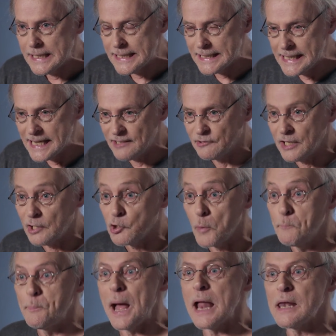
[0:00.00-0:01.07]
Il est temps que
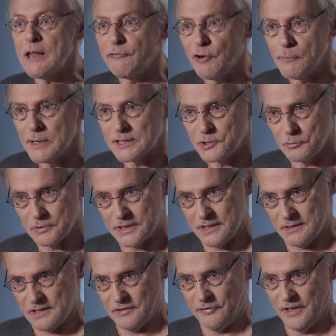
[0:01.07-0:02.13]
par la formation
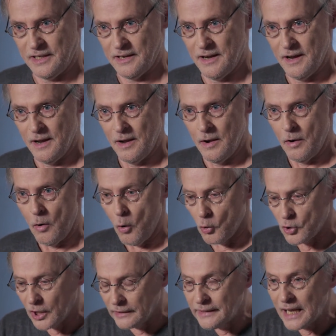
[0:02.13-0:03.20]
scientifique, on
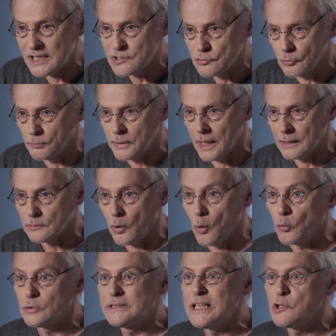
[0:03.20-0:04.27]
connaisse nos plantes,
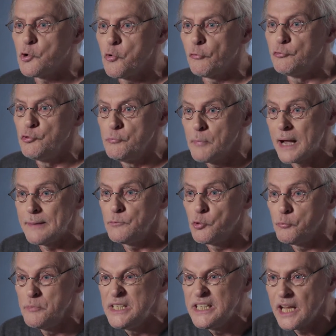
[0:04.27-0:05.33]
on découvre nous-mêmes
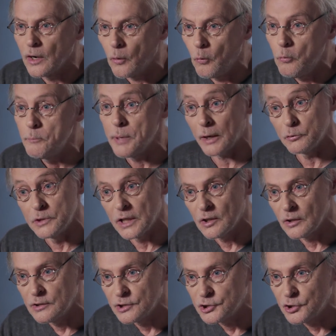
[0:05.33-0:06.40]
nos minéraux par une
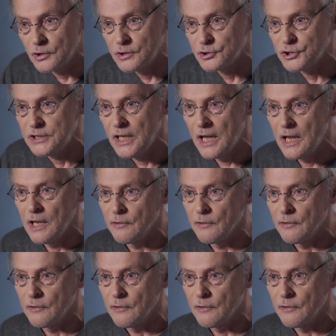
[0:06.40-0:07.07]
école de géologie.